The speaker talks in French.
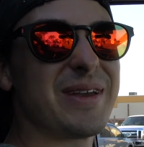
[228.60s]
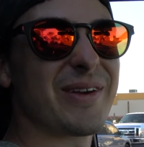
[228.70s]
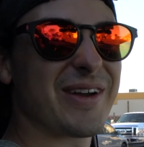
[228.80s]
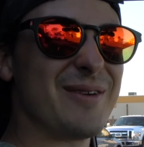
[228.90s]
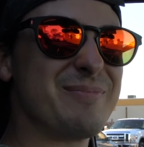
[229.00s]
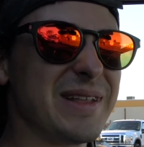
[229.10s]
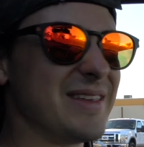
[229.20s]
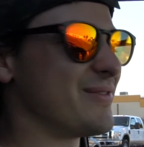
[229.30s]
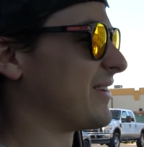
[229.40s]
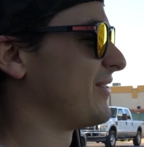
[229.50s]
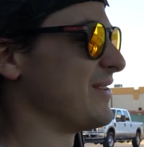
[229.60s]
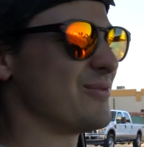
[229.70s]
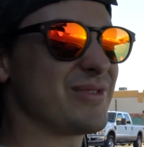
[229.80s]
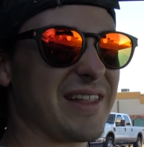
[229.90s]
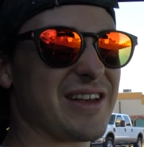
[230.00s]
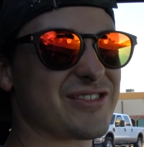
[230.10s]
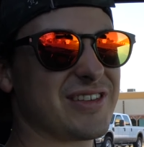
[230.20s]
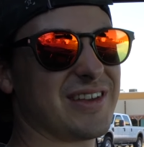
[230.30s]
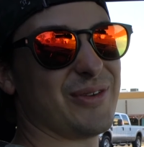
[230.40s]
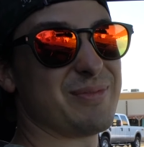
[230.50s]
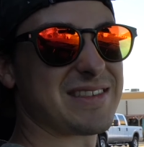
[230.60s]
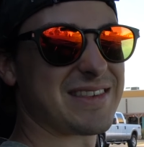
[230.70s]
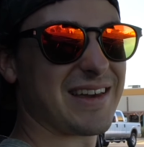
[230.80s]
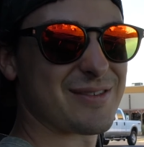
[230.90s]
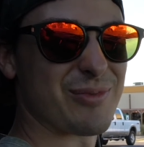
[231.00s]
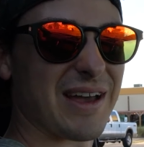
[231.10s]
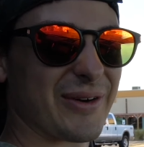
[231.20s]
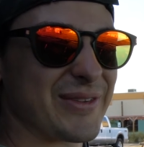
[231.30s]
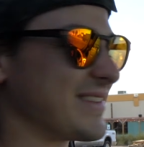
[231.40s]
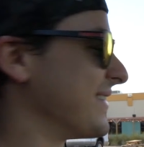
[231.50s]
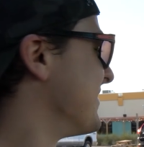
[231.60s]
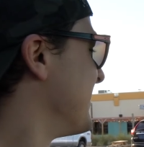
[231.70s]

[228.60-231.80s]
Beer Company. Fait que là, on est venu s'en acheter une petite caisse pour la route.